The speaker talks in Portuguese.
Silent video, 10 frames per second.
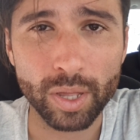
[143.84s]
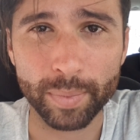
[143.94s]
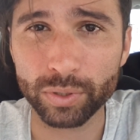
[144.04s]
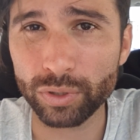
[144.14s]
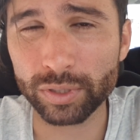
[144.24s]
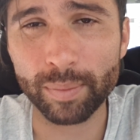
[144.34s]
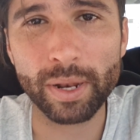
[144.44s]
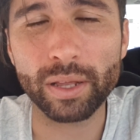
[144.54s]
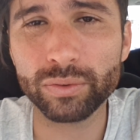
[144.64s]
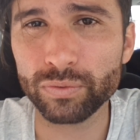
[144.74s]
mas eu tenho
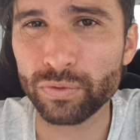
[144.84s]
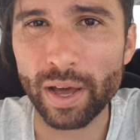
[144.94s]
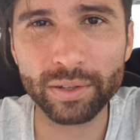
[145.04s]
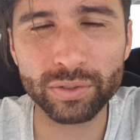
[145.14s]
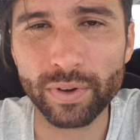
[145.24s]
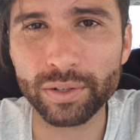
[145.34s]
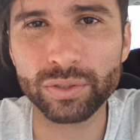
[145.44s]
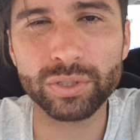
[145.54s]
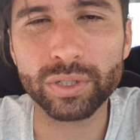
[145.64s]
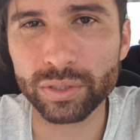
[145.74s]
trabalhado vários e vários
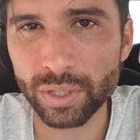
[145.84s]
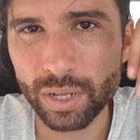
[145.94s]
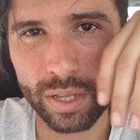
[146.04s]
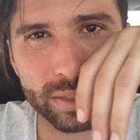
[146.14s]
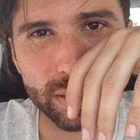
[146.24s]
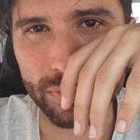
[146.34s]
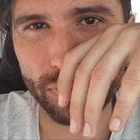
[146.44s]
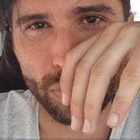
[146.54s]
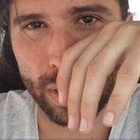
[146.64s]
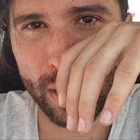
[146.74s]
dias sem
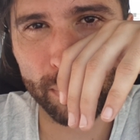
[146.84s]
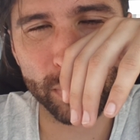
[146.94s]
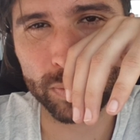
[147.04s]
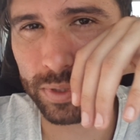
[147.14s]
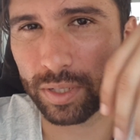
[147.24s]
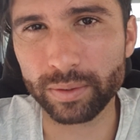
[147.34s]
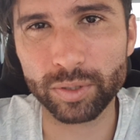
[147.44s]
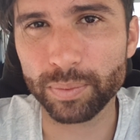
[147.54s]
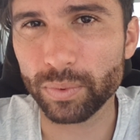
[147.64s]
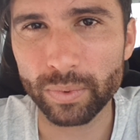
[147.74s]
folgar, mesmo sendo
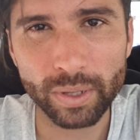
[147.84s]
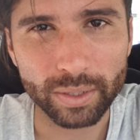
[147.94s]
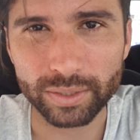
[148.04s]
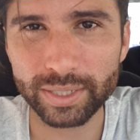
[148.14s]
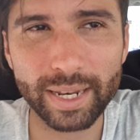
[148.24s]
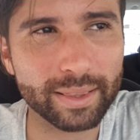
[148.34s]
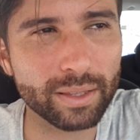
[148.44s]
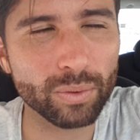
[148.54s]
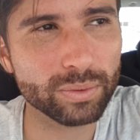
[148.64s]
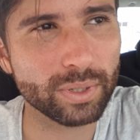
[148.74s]
tipo
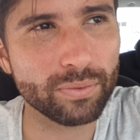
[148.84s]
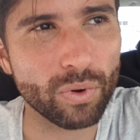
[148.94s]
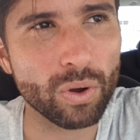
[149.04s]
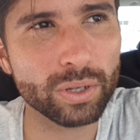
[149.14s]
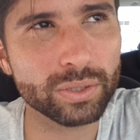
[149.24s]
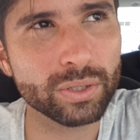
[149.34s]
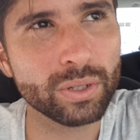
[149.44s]
diretão, sem folgas.